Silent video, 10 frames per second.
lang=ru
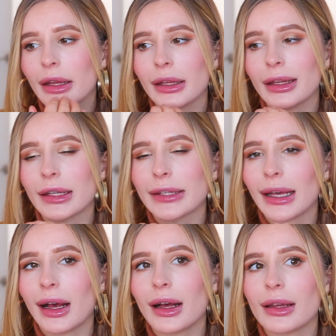И
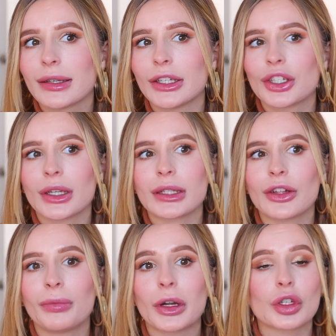я, если
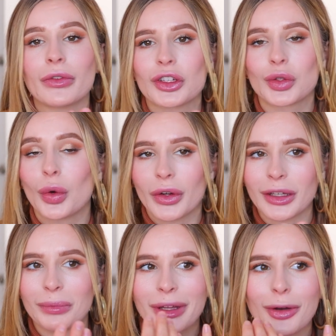честно, в большом
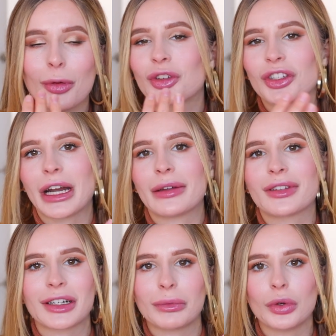восторге. Мне очень
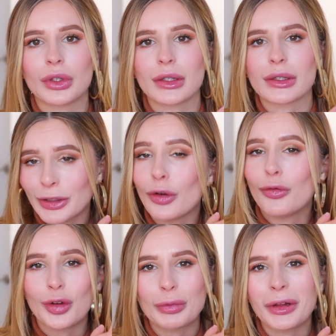нравится работать с его
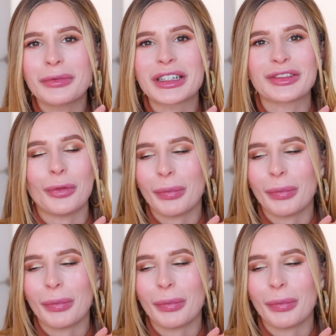формулами, с его